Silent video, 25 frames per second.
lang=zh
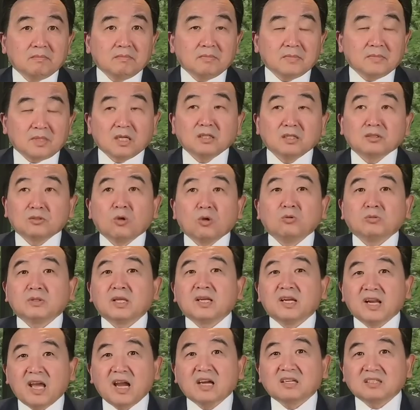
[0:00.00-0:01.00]
等同的
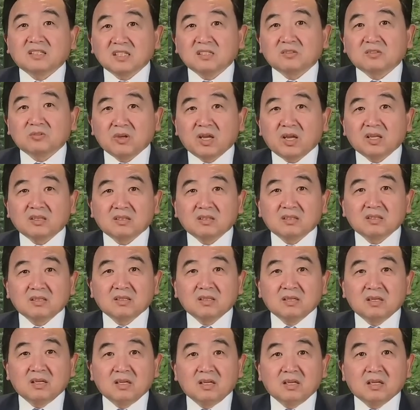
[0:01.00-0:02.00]
两个政权，
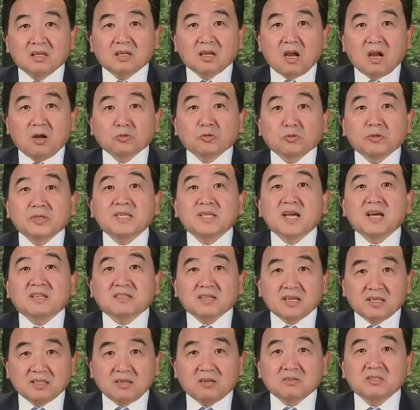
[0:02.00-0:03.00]
搞对象
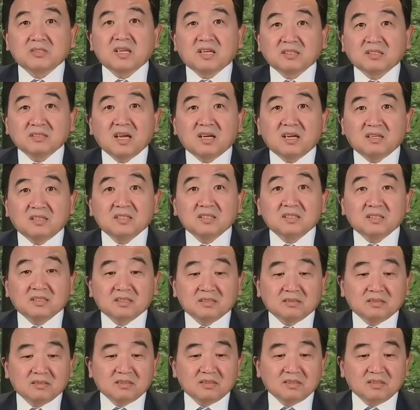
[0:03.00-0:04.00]
才叫相向而行，
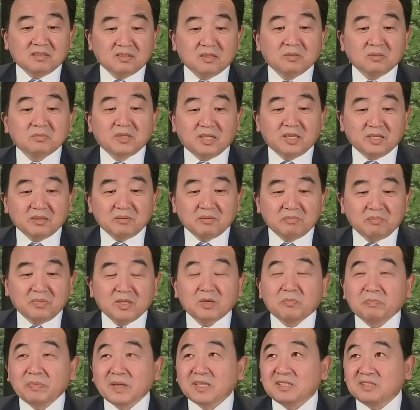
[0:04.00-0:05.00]
对不对？没
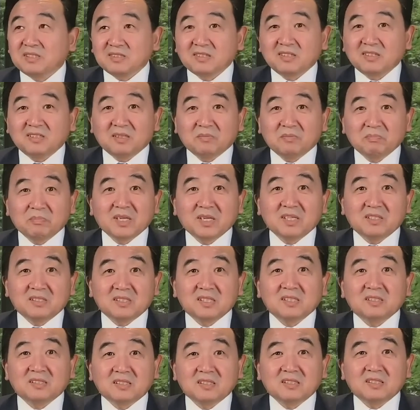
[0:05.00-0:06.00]
有背着事儿的，背着事
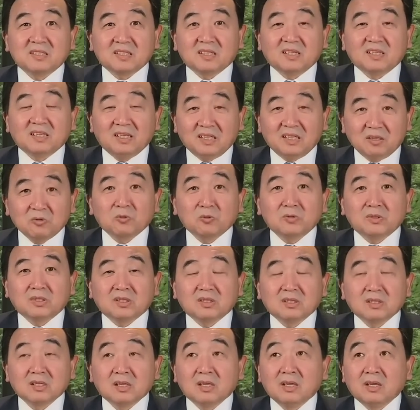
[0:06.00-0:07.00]
儿那是离婚。
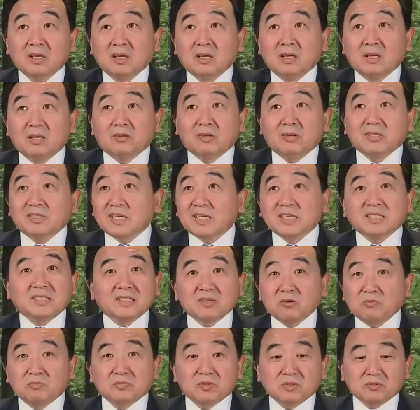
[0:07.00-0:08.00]
所以这些
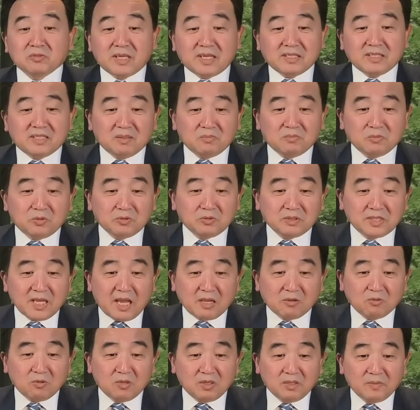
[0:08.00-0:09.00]
我们都在节目中讲
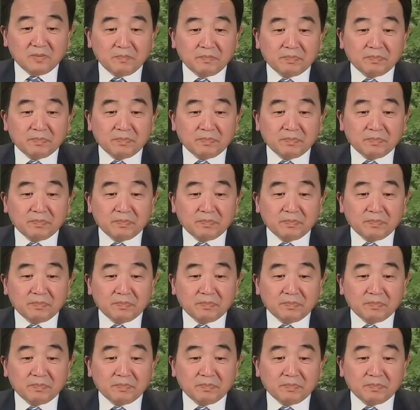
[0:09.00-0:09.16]
过了。